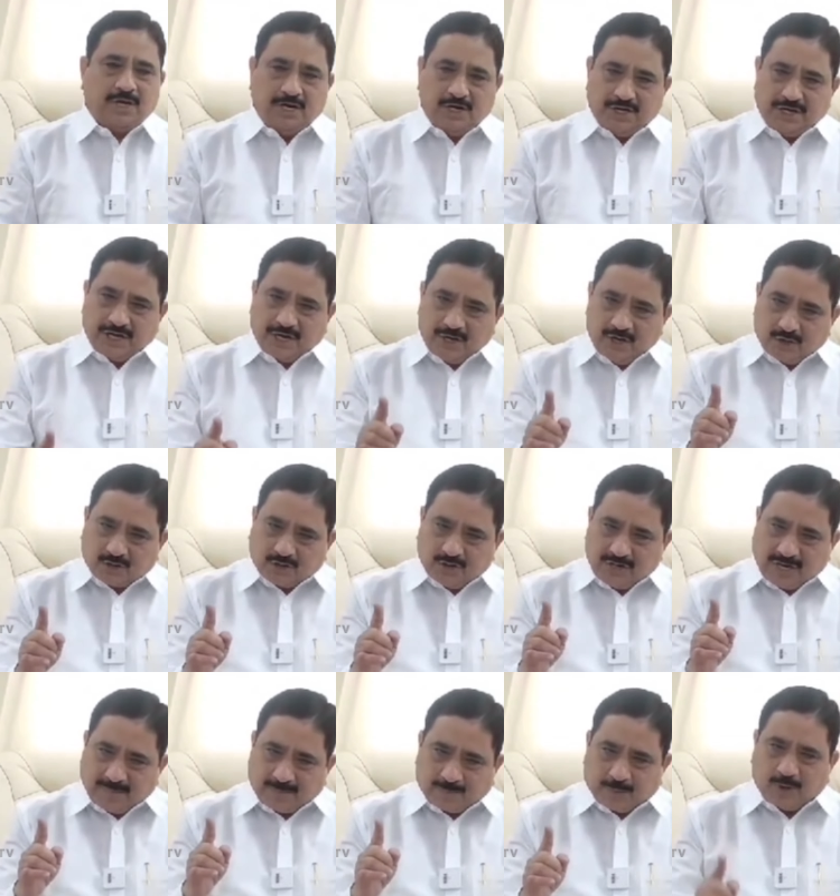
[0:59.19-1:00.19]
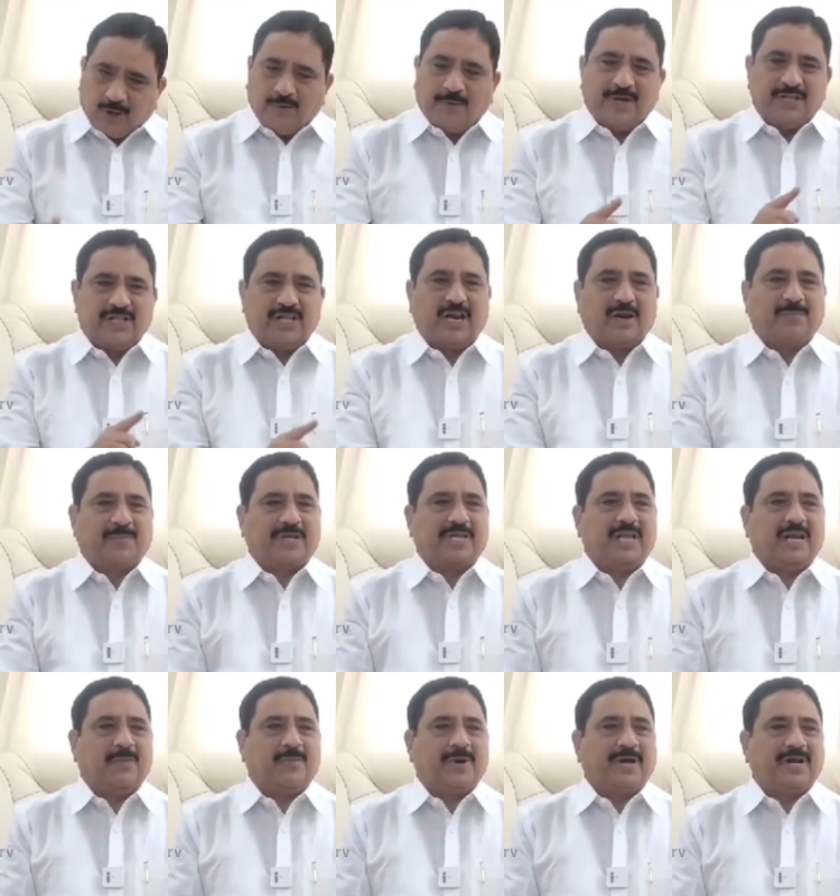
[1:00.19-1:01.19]
నిన్ను ఎన్నుకున్న పులివెందుల
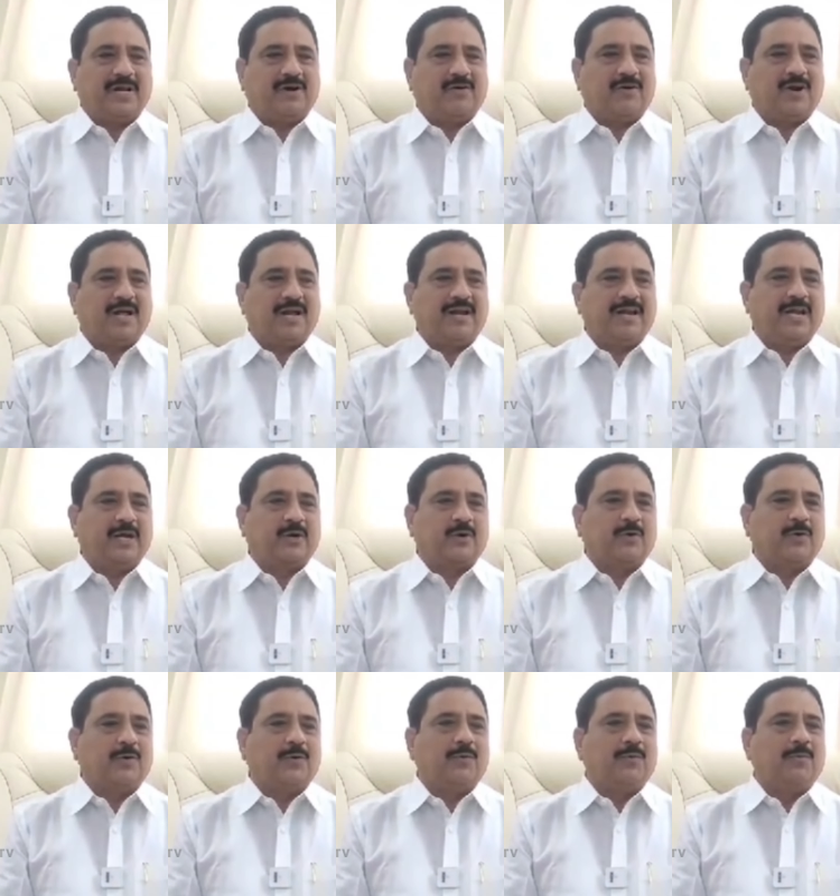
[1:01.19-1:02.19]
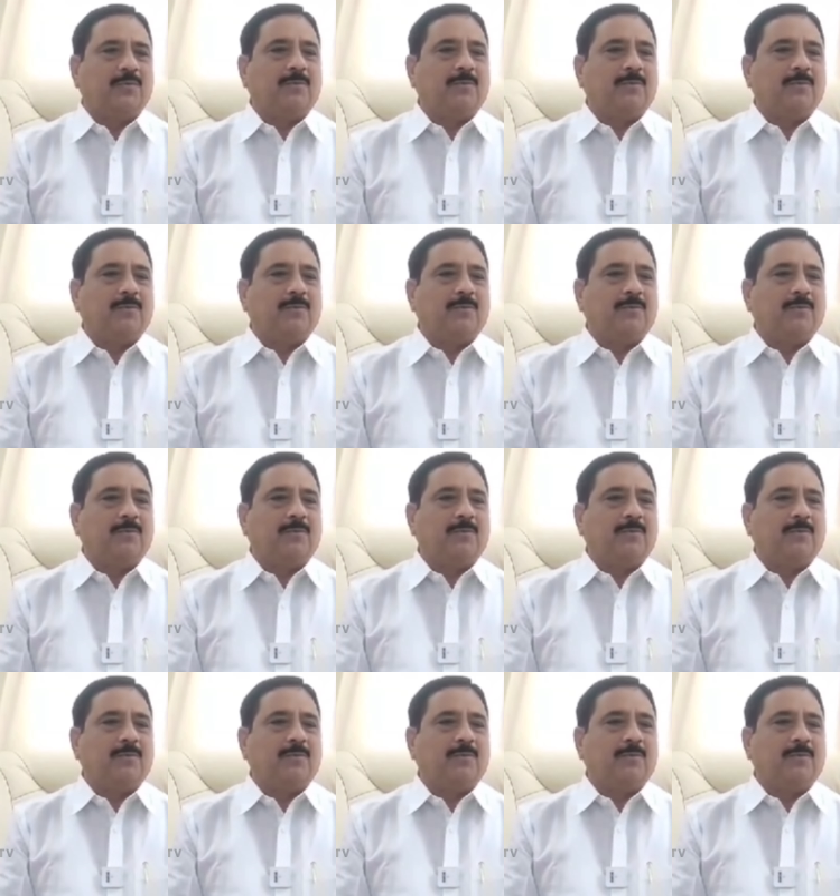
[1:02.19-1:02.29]
ప్రజలపైన కూడా నీకు